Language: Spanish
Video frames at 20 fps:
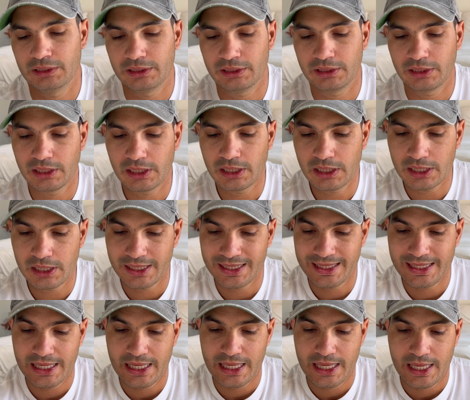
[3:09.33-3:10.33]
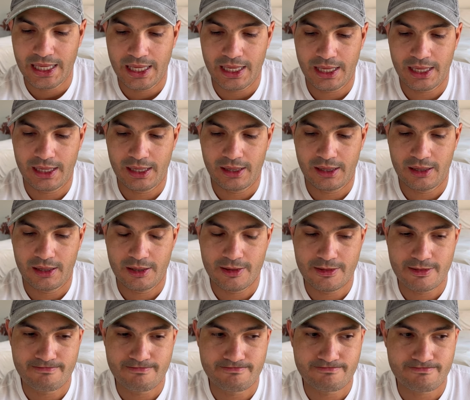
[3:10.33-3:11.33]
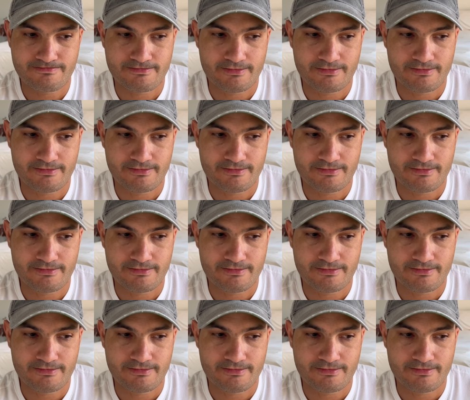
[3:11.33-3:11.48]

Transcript: es que eh,